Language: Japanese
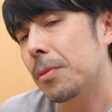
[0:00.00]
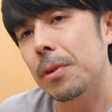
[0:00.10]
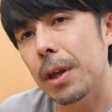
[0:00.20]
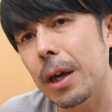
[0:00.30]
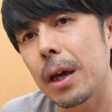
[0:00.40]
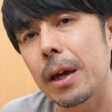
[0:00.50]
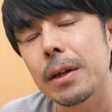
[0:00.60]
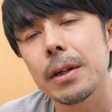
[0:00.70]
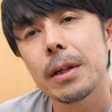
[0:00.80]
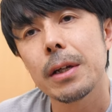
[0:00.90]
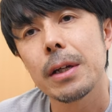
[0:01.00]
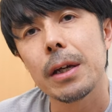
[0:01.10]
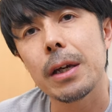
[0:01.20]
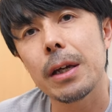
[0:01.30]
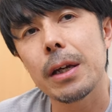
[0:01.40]
で、
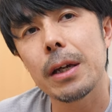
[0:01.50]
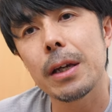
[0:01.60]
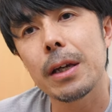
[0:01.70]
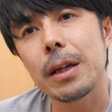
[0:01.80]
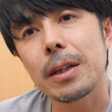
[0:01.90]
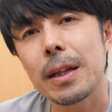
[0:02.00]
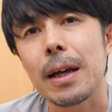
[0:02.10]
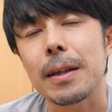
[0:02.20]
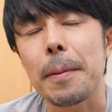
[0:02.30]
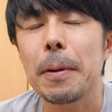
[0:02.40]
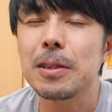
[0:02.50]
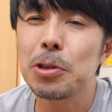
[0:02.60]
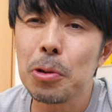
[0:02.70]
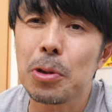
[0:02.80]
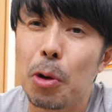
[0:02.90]
ただやっぱり
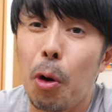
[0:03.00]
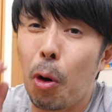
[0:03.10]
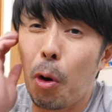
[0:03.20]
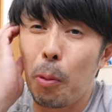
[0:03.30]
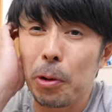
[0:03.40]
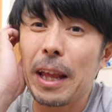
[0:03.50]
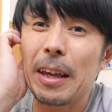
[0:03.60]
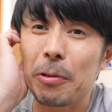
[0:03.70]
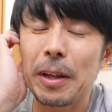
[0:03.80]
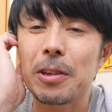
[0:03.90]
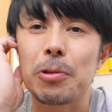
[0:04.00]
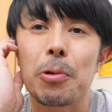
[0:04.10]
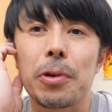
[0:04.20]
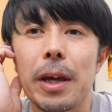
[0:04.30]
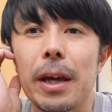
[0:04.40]
ちょっと重たいよねっていう
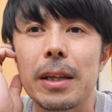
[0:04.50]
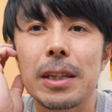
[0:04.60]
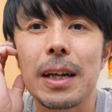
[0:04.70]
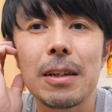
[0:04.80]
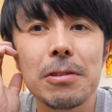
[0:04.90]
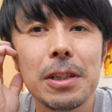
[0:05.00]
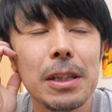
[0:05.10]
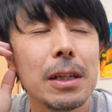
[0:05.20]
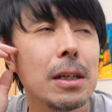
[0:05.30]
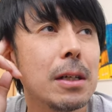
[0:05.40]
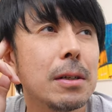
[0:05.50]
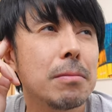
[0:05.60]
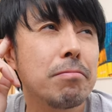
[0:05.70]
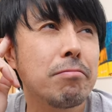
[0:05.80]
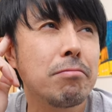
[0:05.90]
ところで、気軽に、
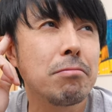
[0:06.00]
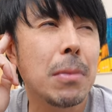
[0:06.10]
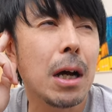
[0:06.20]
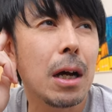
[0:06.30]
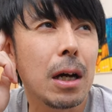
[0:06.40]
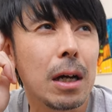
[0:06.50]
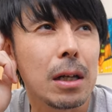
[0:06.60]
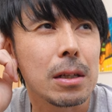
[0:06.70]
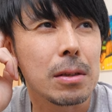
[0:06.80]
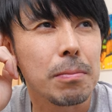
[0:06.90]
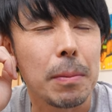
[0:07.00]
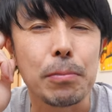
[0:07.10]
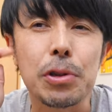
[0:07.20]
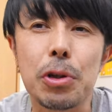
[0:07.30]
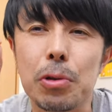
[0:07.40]

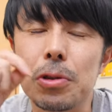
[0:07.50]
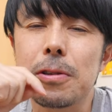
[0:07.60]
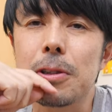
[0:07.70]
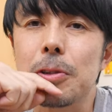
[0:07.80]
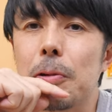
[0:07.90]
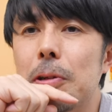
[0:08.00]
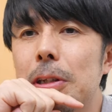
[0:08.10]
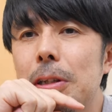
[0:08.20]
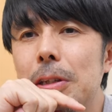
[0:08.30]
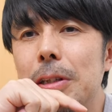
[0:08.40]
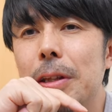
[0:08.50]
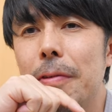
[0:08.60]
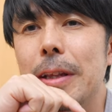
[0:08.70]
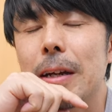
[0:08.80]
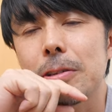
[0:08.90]
Vlog っていう時で
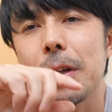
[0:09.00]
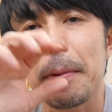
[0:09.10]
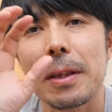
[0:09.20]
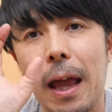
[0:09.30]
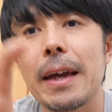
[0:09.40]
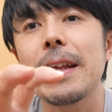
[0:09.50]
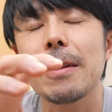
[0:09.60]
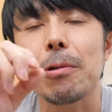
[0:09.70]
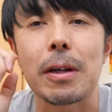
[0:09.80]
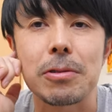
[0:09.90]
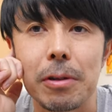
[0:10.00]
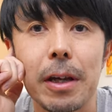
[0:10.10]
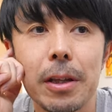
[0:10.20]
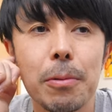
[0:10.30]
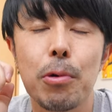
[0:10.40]
はなく、やっぱり対談とかなんですよ
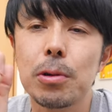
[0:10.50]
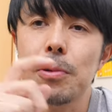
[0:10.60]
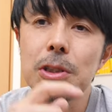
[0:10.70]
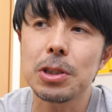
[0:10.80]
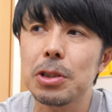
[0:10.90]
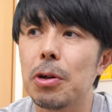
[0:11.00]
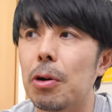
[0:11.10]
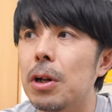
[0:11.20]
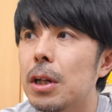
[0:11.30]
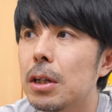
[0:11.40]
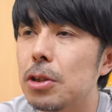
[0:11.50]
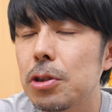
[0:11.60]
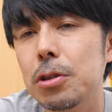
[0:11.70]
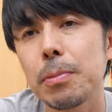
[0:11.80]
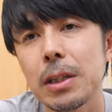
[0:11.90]
ね。でも僕も一応
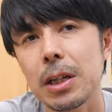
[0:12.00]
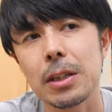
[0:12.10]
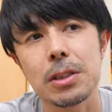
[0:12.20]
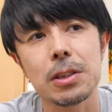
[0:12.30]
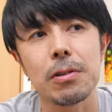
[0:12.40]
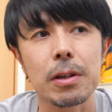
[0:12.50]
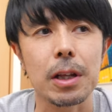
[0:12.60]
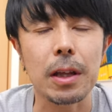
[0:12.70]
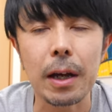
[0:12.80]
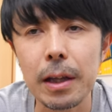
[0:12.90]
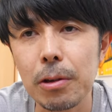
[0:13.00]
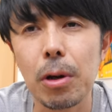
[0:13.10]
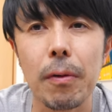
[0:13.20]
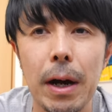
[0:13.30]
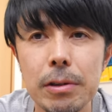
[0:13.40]
YouTube 毎日配信してる中で対談
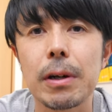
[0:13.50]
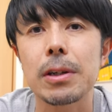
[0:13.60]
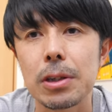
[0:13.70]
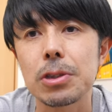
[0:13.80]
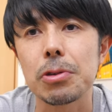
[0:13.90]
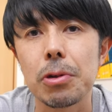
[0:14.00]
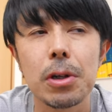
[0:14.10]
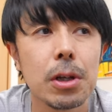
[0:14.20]
とかはあるわけですよ。